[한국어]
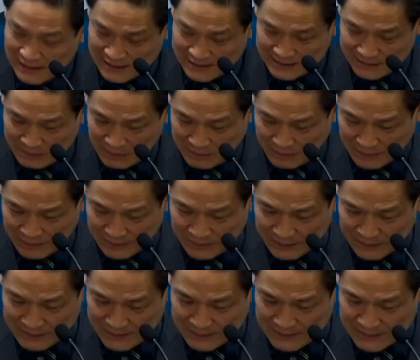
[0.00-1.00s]
아첨의 말을.
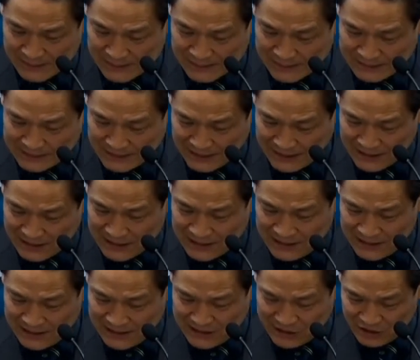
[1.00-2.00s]
자,
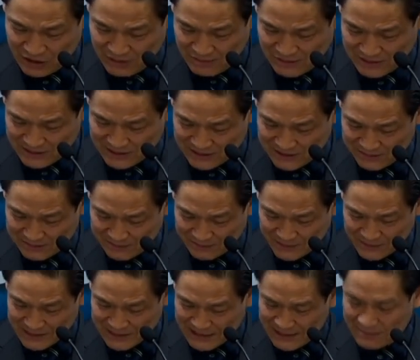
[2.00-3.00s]
이 2절 말씀.
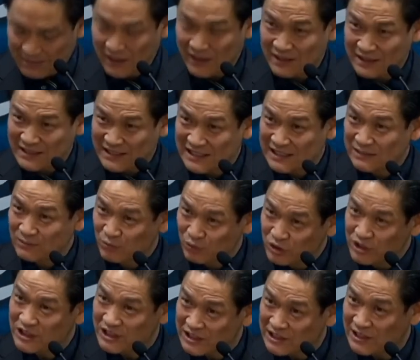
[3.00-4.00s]
자, 이 말을 지금
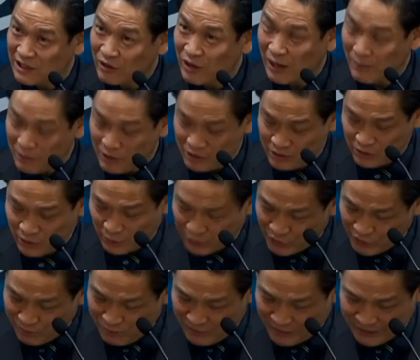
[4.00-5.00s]
우리 식대로 하면요.
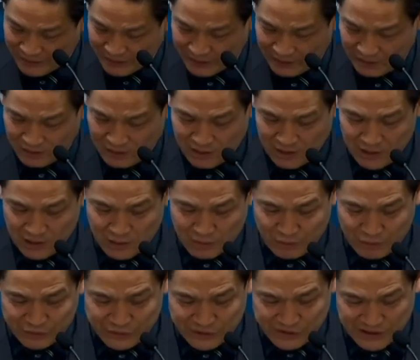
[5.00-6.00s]
이런 말이에요.
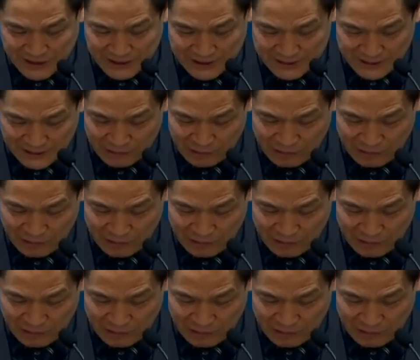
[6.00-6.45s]
문재인